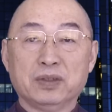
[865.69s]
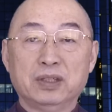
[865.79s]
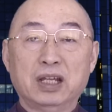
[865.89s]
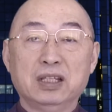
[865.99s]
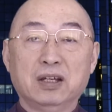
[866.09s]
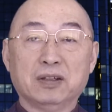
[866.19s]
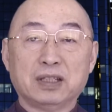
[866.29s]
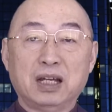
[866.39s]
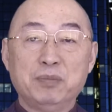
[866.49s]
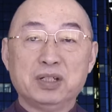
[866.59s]
难道
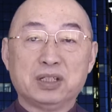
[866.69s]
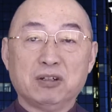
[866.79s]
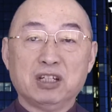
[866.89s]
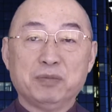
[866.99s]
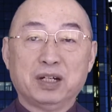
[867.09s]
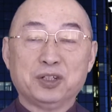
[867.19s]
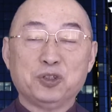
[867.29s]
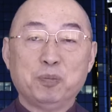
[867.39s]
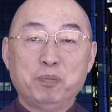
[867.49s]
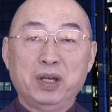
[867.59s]
他们手里边
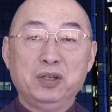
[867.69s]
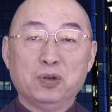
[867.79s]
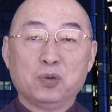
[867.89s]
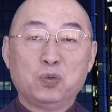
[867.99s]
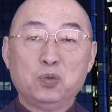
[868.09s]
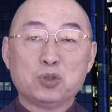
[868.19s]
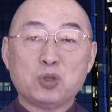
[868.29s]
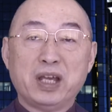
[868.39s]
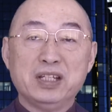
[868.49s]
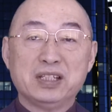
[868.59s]
就没有估
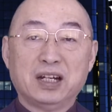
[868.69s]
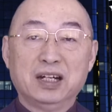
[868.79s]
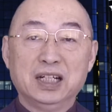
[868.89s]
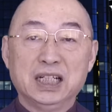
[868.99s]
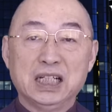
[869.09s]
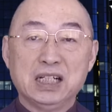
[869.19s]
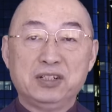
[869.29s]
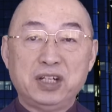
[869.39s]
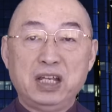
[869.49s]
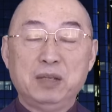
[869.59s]
算一下
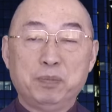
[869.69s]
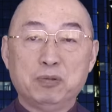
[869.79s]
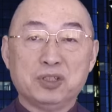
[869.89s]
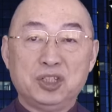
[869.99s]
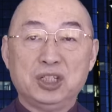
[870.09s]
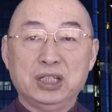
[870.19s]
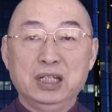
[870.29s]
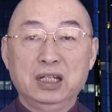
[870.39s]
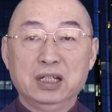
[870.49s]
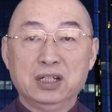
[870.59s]
这一步
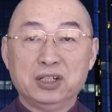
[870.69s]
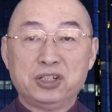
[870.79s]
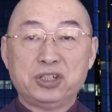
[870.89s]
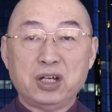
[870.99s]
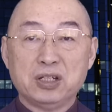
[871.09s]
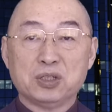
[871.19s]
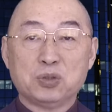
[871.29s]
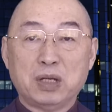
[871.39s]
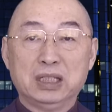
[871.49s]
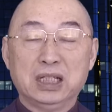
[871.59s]
棋胜
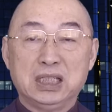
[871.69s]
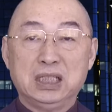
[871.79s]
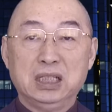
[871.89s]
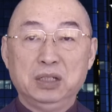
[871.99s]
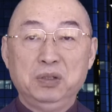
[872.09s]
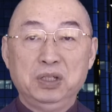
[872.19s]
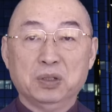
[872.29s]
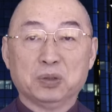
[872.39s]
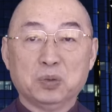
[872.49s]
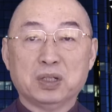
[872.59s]
算的几率
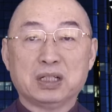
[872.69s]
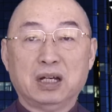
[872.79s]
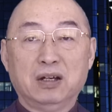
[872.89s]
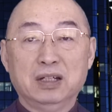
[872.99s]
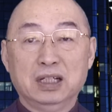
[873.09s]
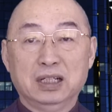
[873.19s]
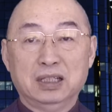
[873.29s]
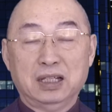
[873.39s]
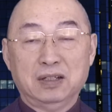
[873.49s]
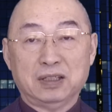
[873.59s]
有多少？
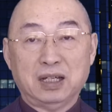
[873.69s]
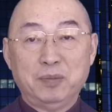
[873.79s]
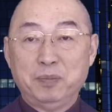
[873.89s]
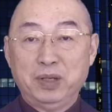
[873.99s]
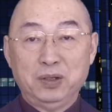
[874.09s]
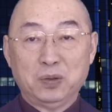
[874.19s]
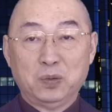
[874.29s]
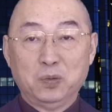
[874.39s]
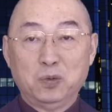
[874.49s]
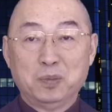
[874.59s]
难道他们没有
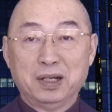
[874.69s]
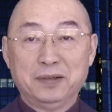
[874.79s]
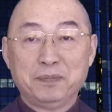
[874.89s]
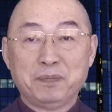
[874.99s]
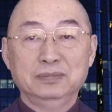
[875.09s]
估吗？